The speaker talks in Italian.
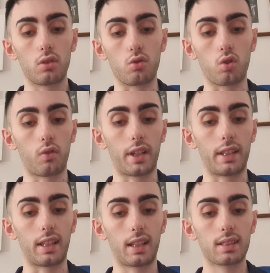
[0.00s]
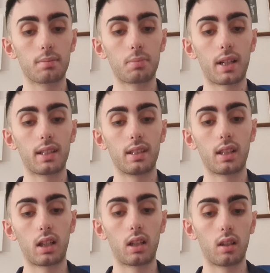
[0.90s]
giovane della
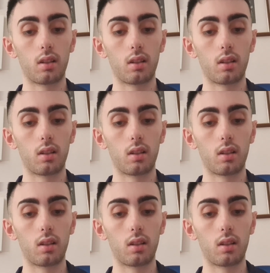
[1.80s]
Spagna,